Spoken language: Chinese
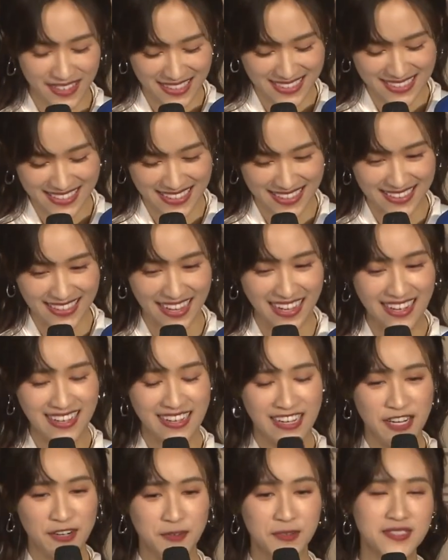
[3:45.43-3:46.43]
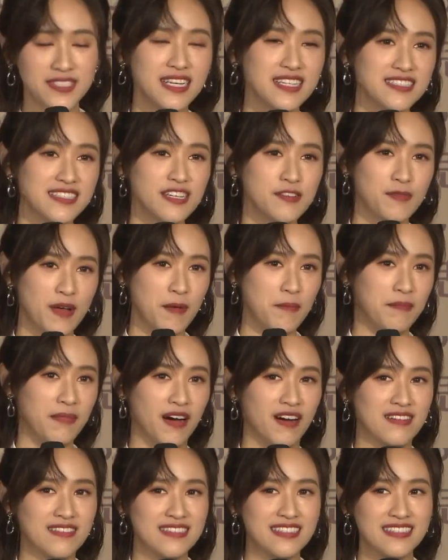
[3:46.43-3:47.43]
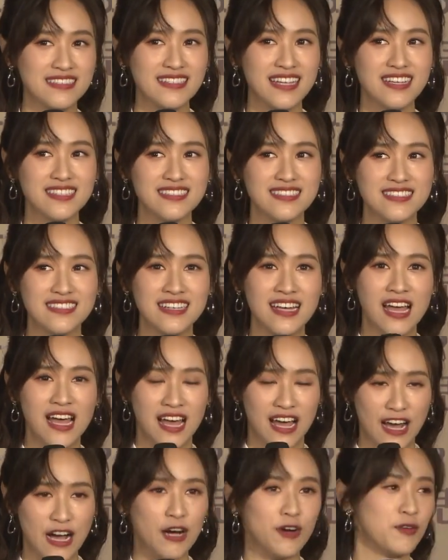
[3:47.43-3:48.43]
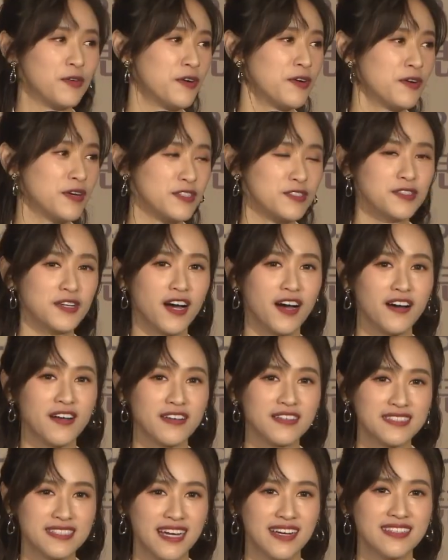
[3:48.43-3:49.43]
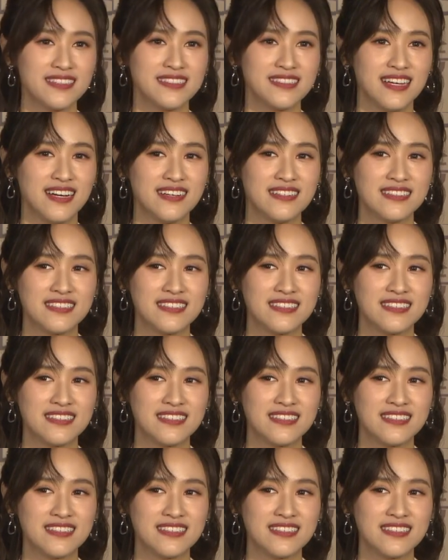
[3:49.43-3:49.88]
天呐，我现在真的蛮忙的，但是好，我会回去好好的想一想。